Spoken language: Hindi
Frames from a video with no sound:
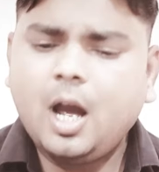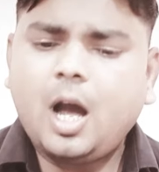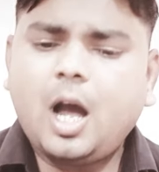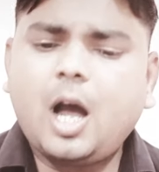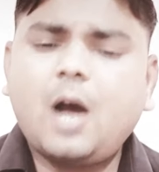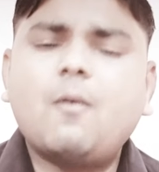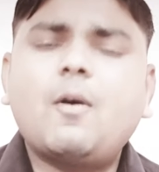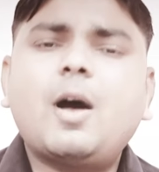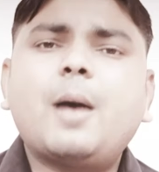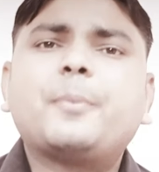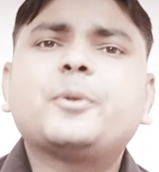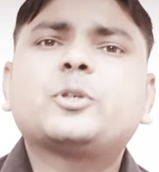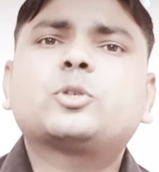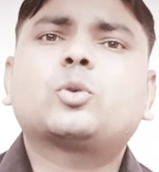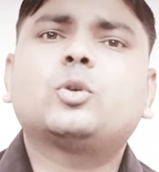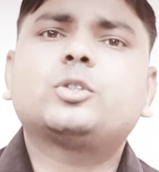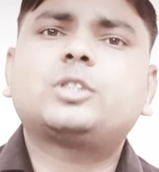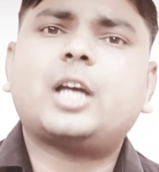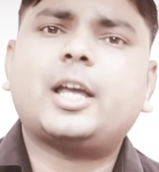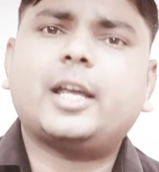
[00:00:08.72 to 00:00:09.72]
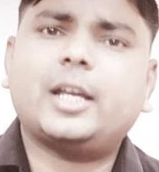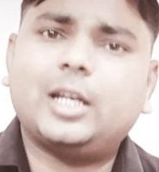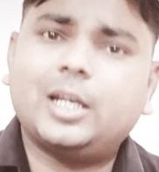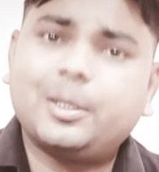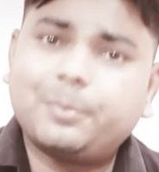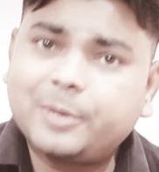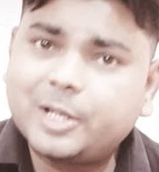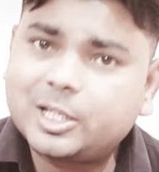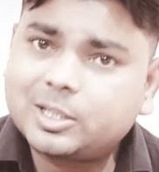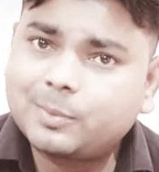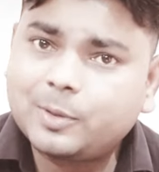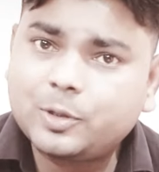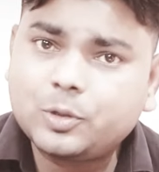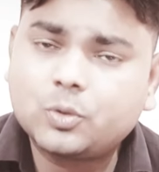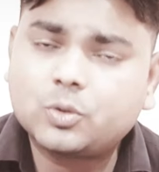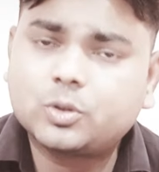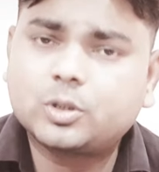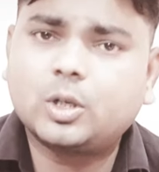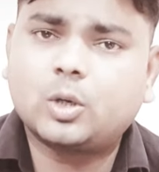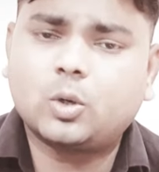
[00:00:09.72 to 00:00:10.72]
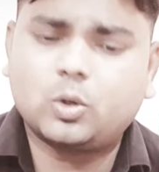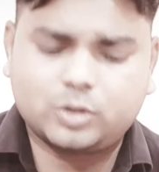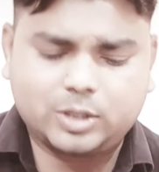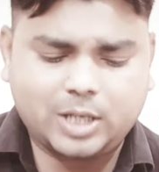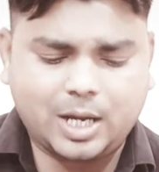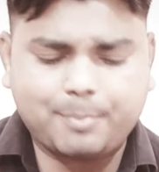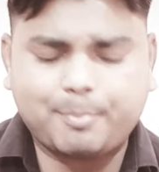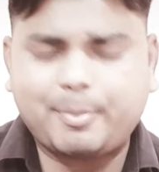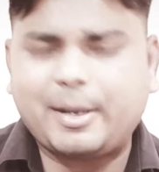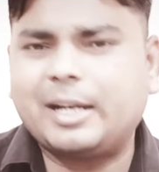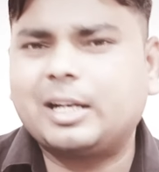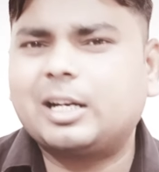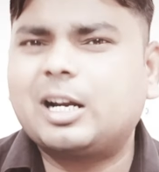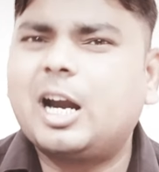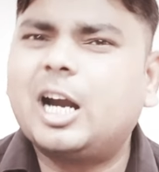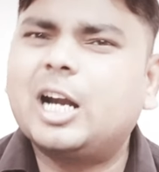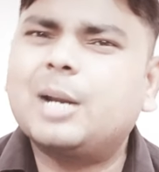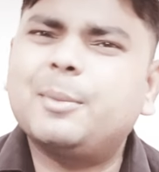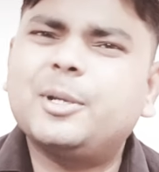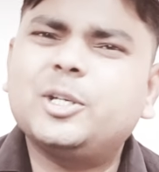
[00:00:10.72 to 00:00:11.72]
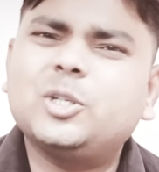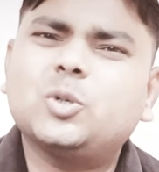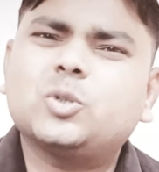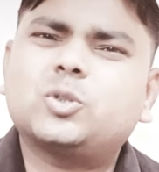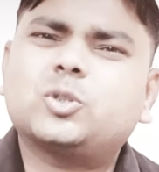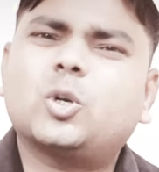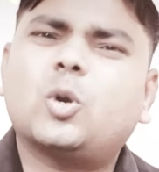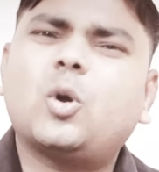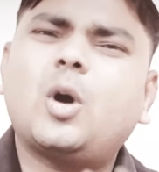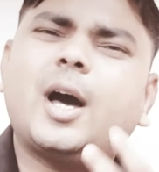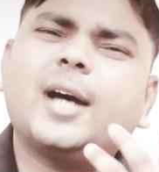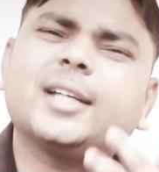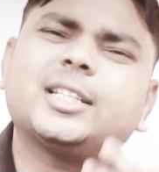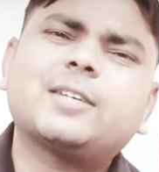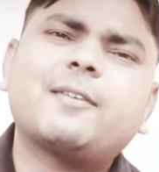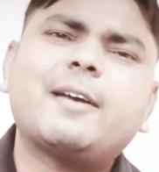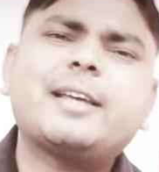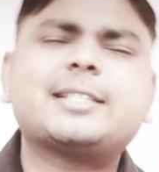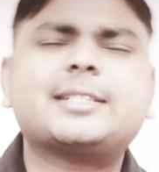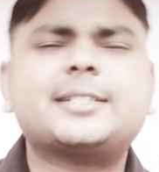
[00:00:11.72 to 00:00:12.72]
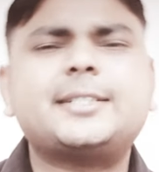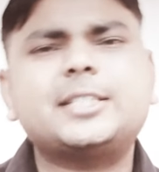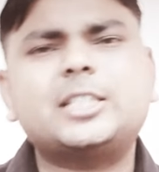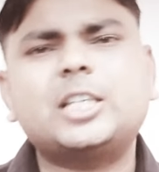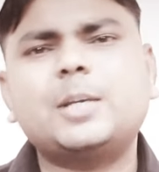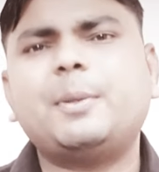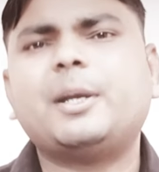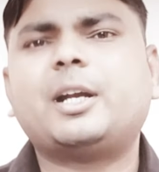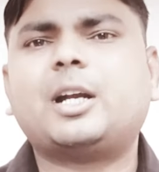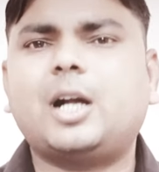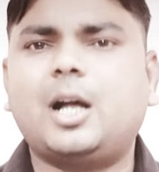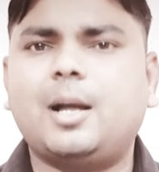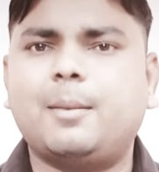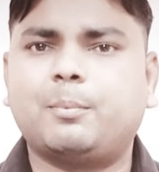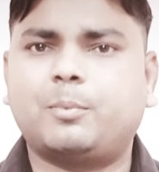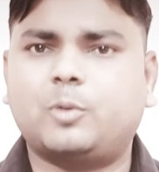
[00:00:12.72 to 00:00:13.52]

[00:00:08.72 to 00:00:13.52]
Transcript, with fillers: अब आप इसको चाहे एपीएस में यूज करो चाहे पैन कार्ड में यूज करो अदरवाइज किसी भी काम